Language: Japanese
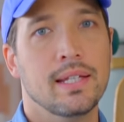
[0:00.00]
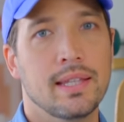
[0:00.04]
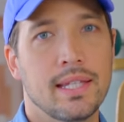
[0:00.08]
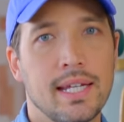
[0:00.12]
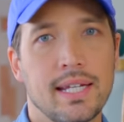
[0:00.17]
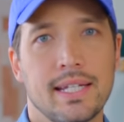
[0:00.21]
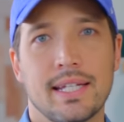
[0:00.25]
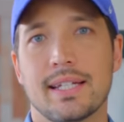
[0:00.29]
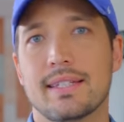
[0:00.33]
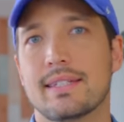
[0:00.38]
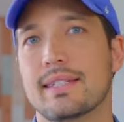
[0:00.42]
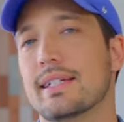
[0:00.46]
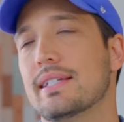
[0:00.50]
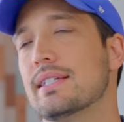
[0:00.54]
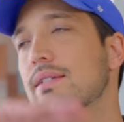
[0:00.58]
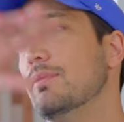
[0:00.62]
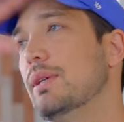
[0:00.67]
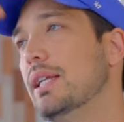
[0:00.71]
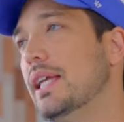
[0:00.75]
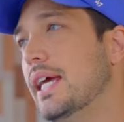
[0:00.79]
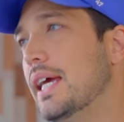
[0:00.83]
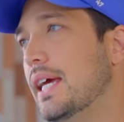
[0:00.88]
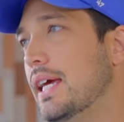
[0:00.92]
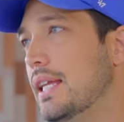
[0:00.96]
で夏休
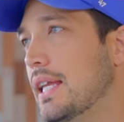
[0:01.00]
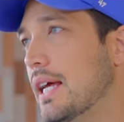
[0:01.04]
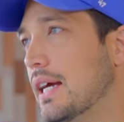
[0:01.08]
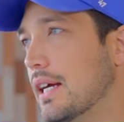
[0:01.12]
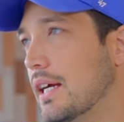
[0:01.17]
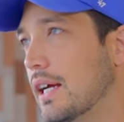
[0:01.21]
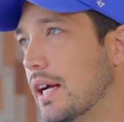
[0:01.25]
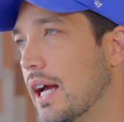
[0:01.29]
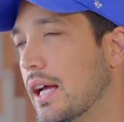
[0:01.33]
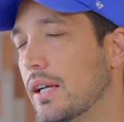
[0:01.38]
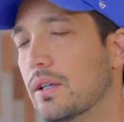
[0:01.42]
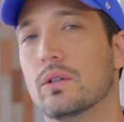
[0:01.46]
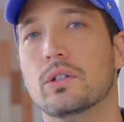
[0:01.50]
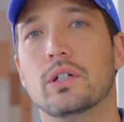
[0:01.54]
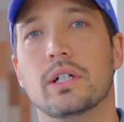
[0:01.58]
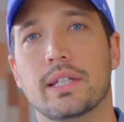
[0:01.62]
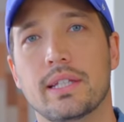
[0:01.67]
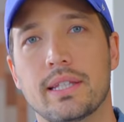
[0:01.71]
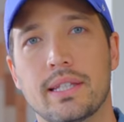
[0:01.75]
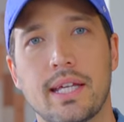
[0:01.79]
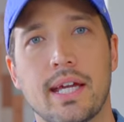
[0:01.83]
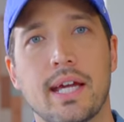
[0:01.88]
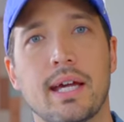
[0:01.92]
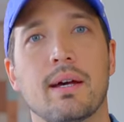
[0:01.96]
みでなんか外
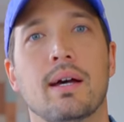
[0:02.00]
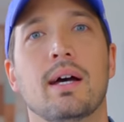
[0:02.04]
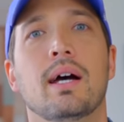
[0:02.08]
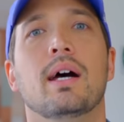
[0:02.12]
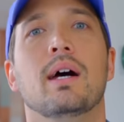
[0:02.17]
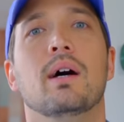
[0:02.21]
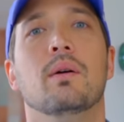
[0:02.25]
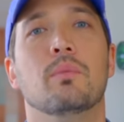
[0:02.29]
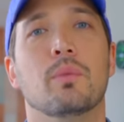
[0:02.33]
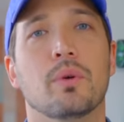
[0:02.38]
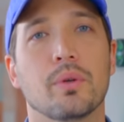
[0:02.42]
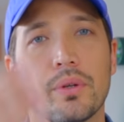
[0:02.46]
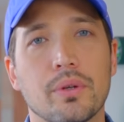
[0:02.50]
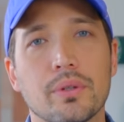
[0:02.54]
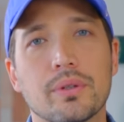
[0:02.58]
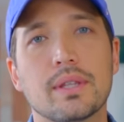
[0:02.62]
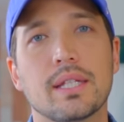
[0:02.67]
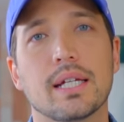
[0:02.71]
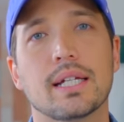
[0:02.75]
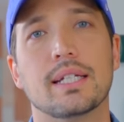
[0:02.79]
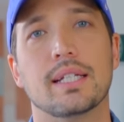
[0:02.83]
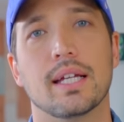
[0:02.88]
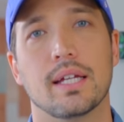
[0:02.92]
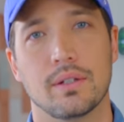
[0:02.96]
国行って戻っ
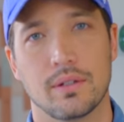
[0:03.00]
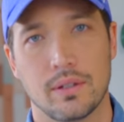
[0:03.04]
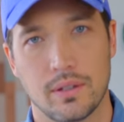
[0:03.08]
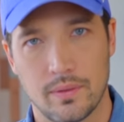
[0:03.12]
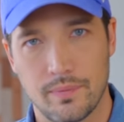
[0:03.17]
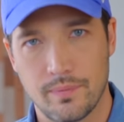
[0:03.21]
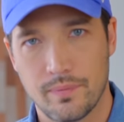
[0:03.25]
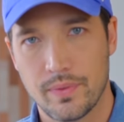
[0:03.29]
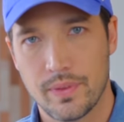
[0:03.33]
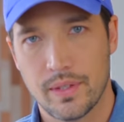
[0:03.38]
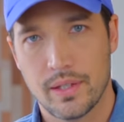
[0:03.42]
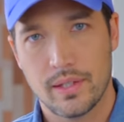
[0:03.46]
てきたの。